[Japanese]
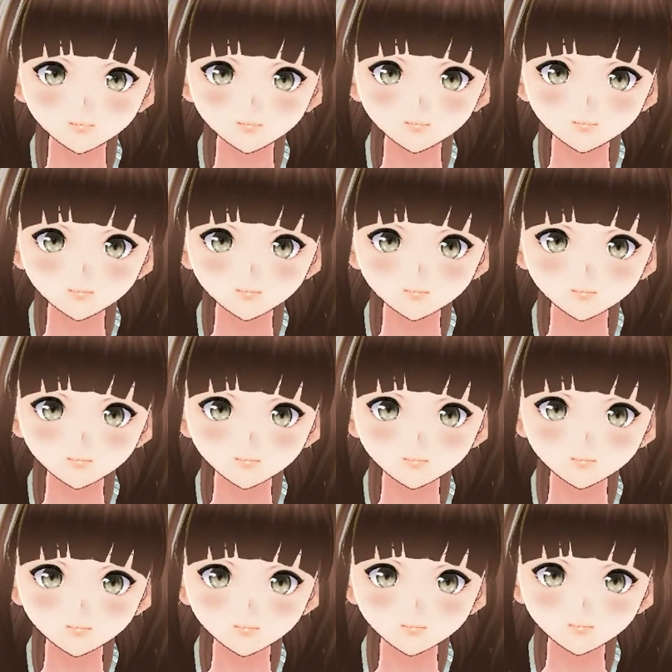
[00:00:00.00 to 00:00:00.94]
そ
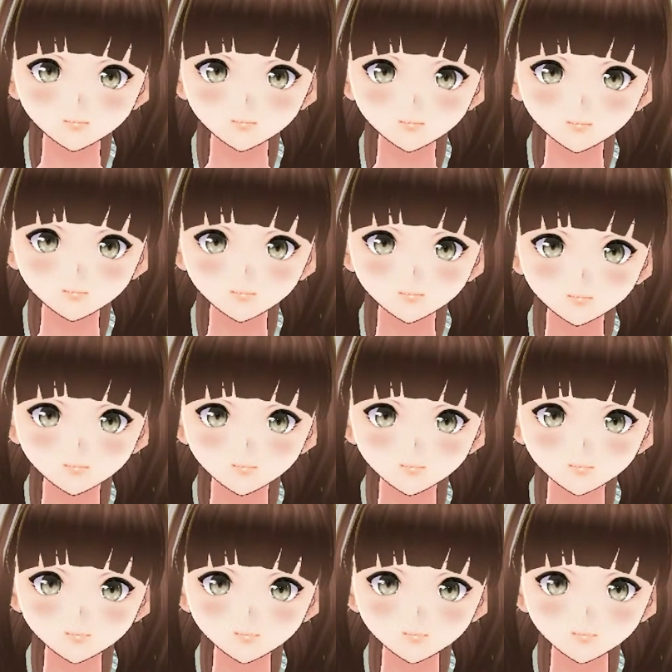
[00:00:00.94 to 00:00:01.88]
の、結
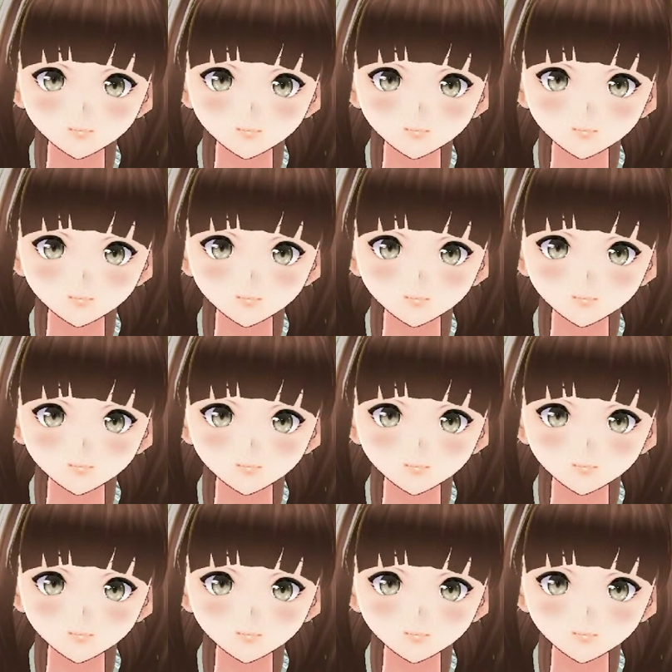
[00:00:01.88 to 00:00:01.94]
局